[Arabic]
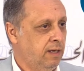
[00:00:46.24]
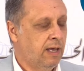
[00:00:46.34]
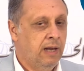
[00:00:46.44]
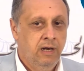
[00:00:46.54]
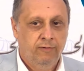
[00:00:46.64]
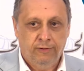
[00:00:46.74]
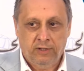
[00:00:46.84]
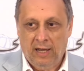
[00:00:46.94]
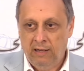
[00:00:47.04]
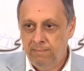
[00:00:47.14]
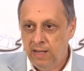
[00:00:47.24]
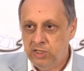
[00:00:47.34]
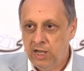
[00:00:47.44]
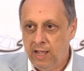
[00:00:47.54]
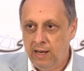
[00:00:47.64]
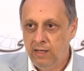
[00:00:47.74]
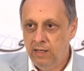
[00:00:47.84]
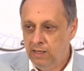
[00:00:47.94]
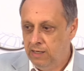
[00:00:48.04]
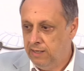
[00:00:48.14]
خلي فتح المجال
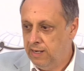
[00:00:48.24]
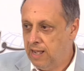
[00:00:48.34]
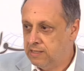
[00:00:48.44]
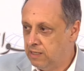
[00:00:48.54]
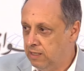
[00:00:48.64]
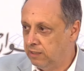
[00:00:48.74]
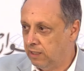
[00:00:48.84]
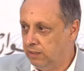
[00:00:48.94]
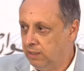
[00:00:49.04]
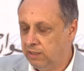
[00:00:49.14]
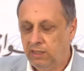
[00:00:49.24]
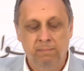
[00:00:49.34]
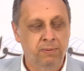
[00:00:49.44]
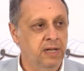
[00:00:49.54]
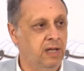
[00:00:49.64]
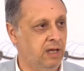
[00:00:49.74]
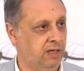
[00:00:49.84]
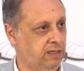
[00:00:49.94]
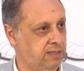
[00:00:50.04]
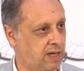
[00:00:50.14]
للناس اللي تقدر تبني
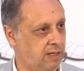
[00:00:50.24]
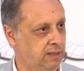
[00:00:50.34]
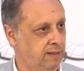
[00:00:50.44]
اقتصاد